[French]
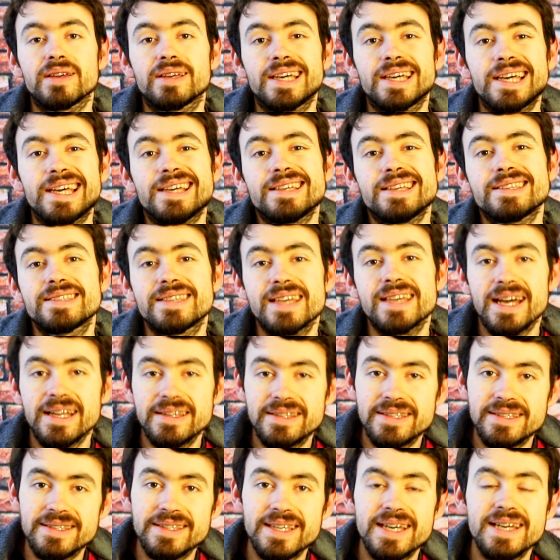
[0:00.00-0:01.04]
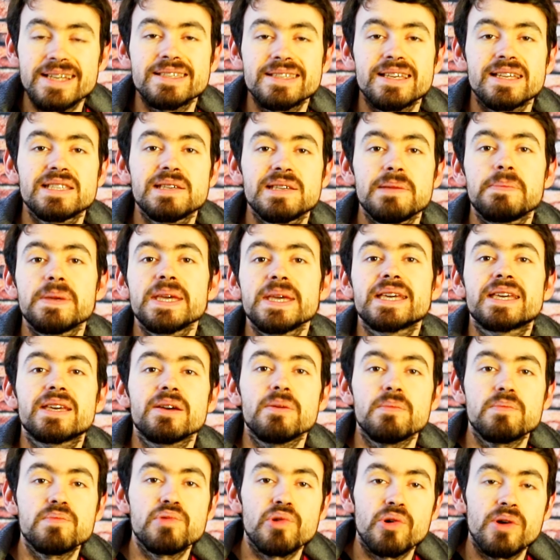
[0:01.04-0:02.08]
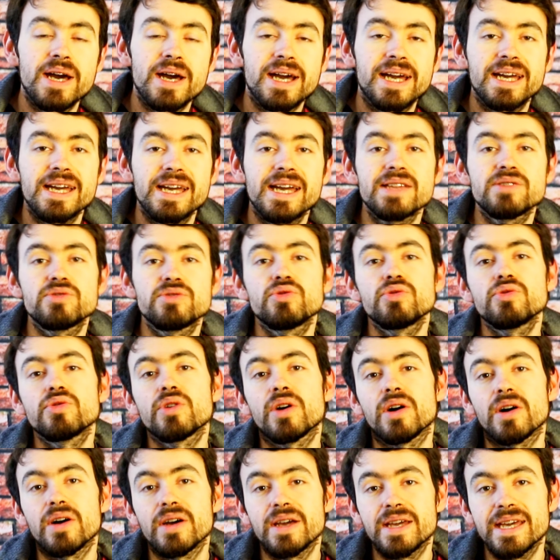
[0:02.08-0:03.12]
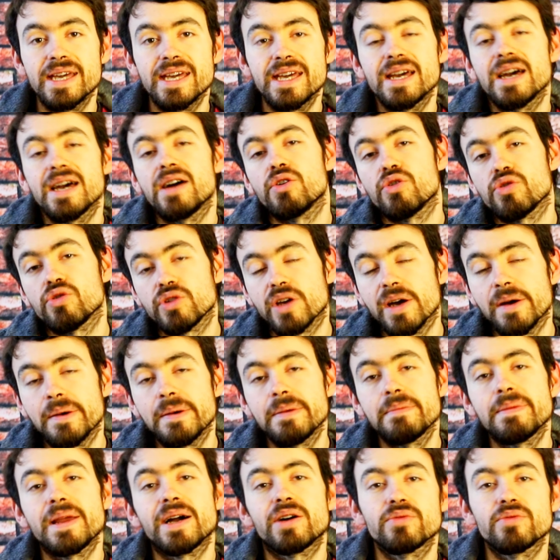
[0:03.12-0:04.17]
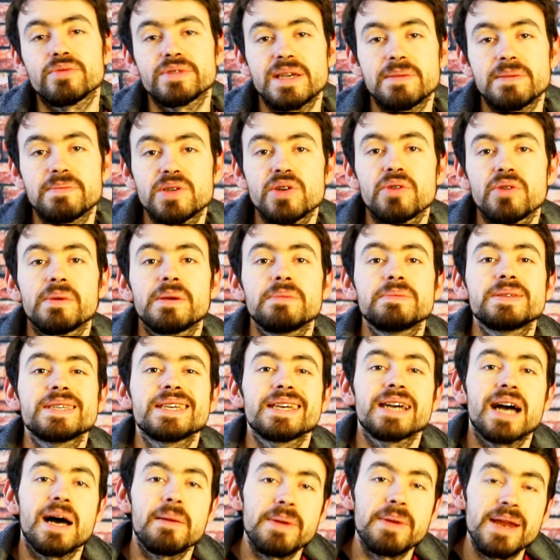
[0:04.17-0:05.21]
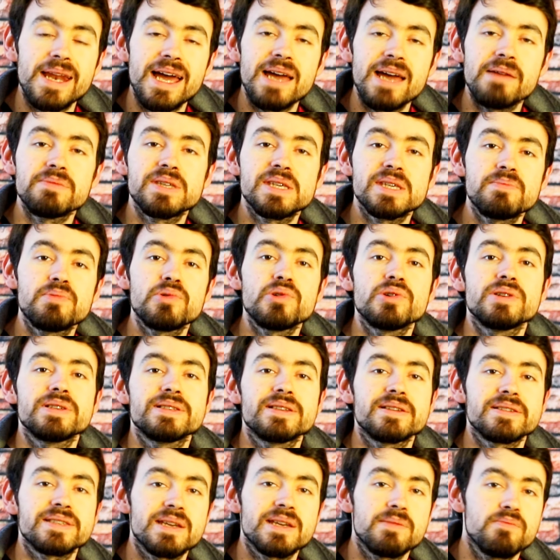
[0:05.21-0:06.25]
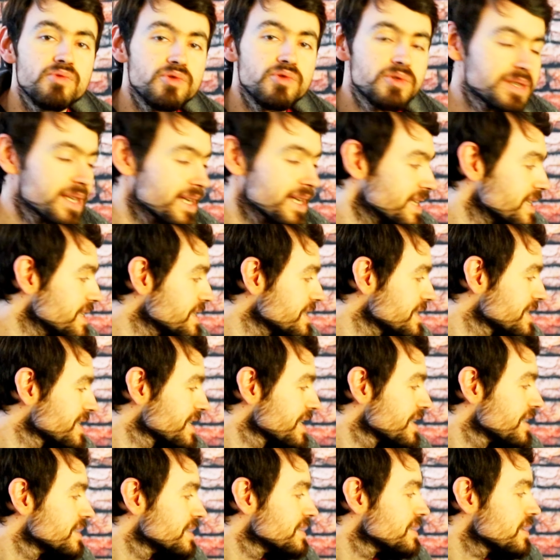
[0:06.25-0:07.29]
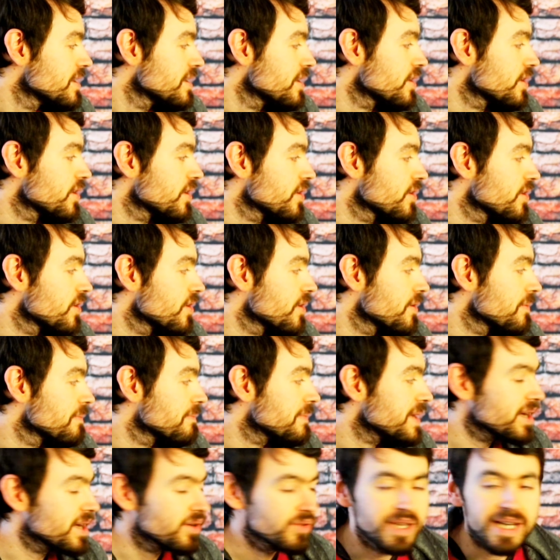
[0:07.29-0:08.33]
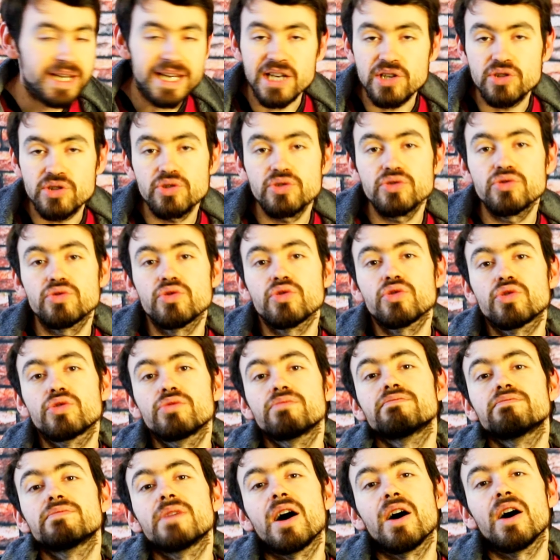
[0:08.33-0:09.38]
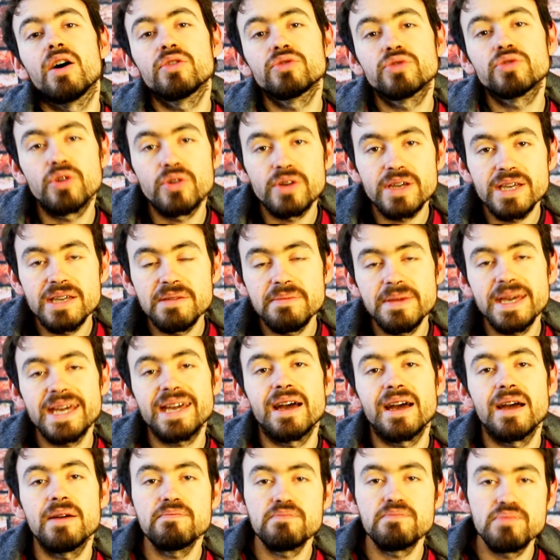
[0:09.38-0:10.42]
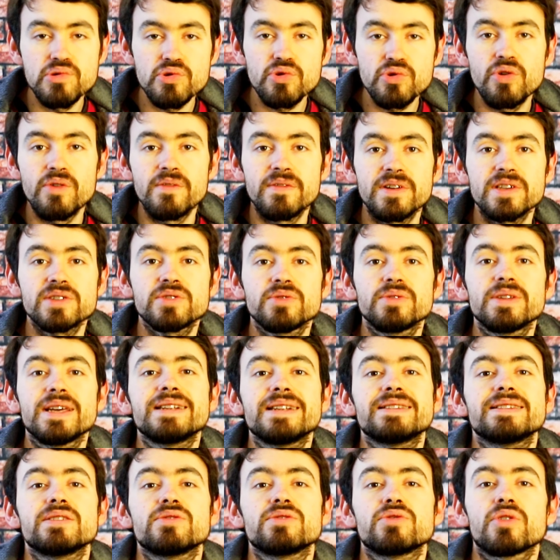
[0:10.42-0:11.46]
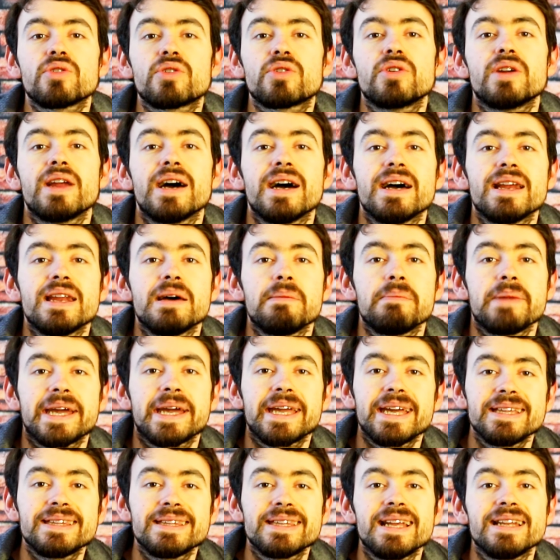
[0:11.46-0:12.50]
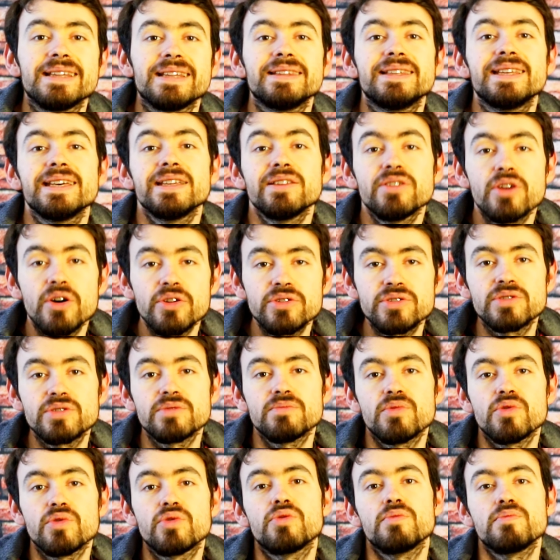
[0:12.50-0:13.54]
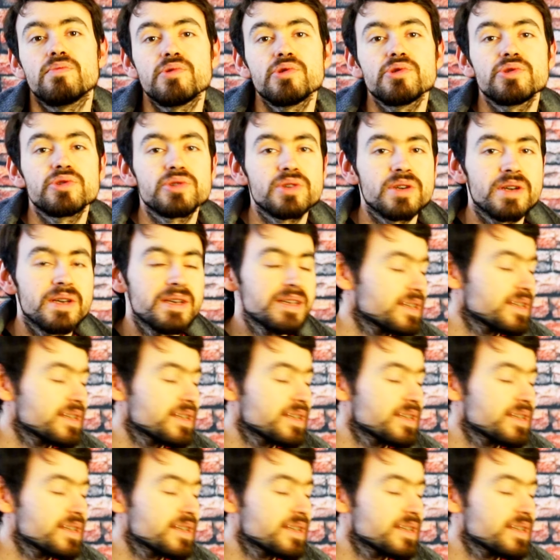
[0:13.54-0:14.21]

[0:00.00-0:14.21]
qui certes très atypique pour la créature et euh, quand même la conception, même s'il rappelle un petit peu les anciens bustes élites. Euh, mais on a quelque chose de entre guillemets quand même plus conventionnel. C'est sûr que la, maquette elle dénote beaucoup plus